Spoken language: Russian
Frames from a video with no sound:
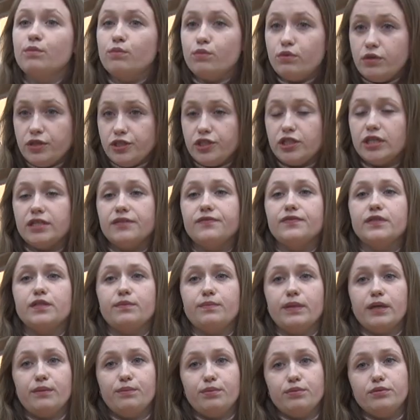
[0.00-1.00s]
Мультчас в
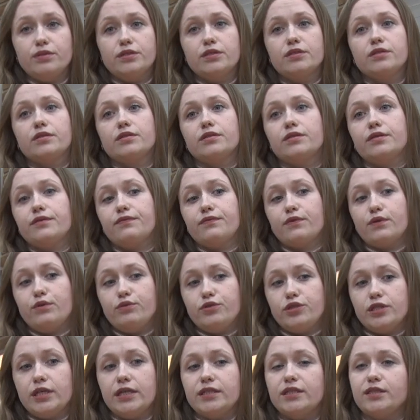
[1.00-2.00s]
себя будет э,
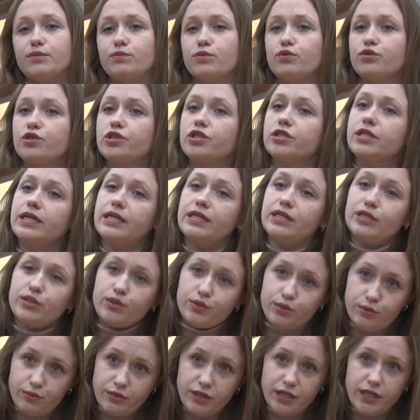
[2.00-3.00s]
включать немножечко
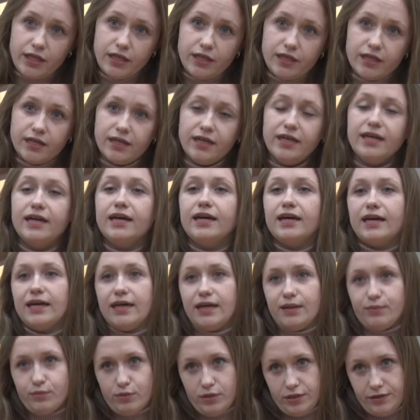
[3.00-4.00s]
истории
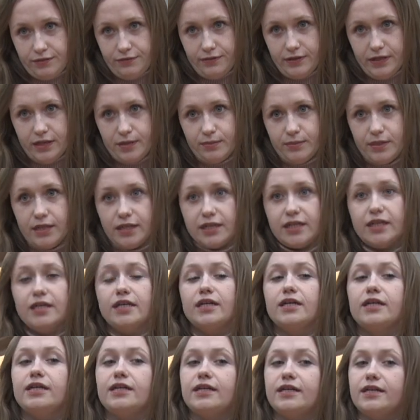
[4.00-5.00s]
о мультфильмах,
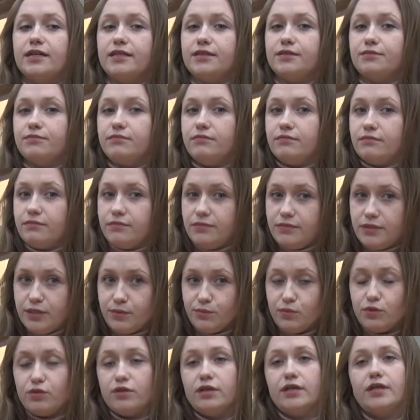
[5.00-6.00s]
а,
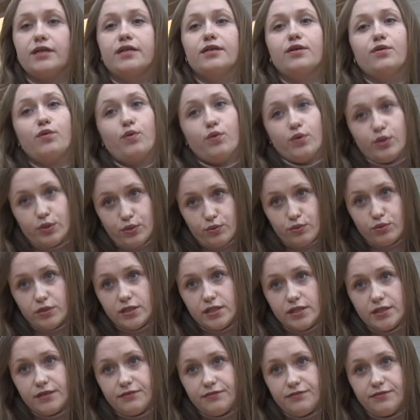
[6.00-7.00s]
немного
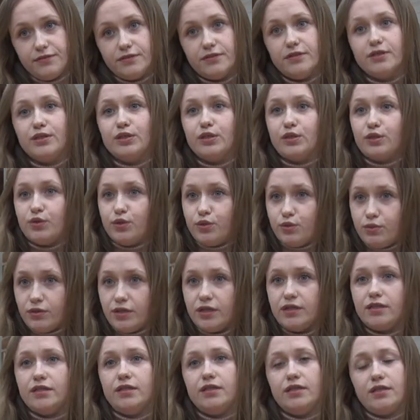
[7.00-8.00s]
конкурсов,
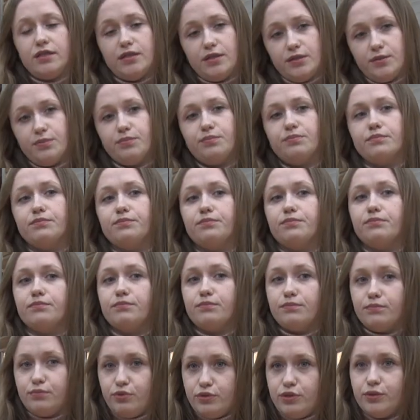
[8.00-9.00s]
до и
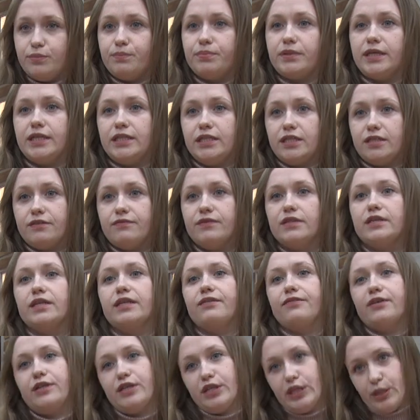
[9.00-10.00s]
будем планировать,
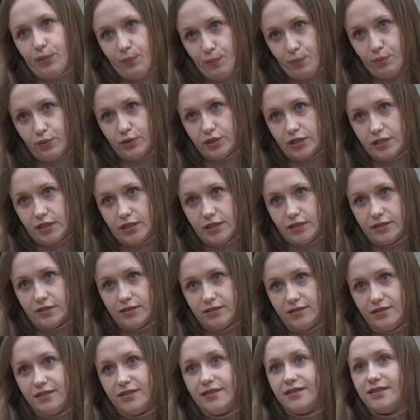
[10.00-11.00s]
наверное, после
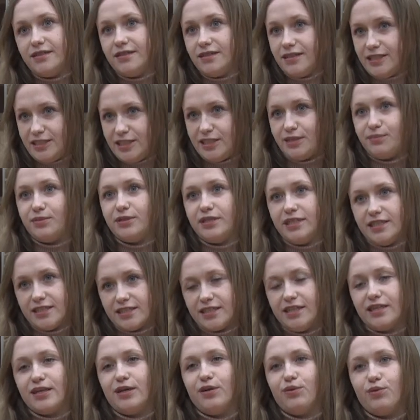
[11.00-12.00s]
хотя бы
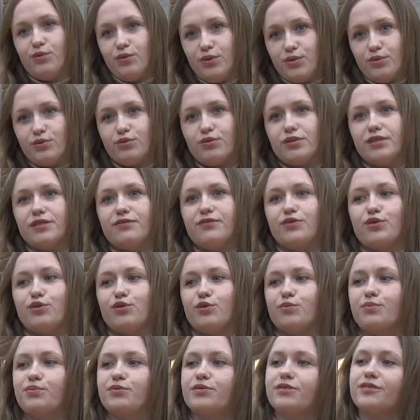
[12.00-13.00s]
несколько конкурсов,
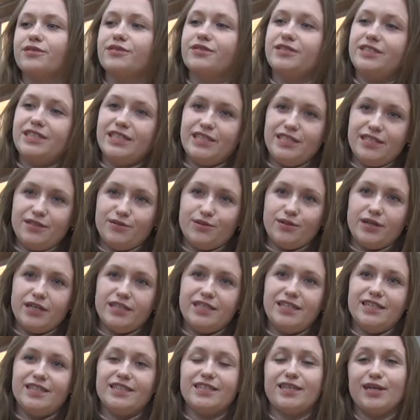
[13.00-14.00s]
чтобы э, дети
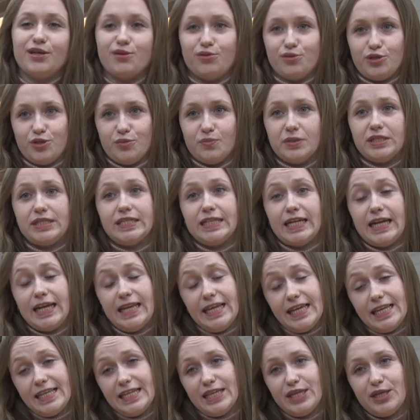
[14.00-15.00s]
уходили с хорошим
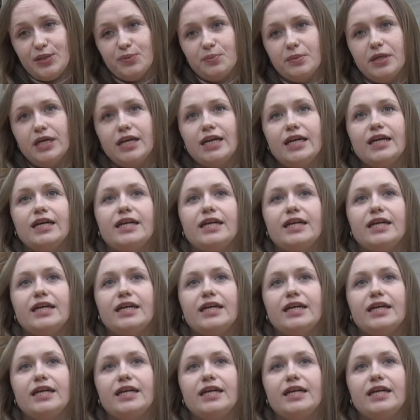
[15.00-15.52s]
настроением,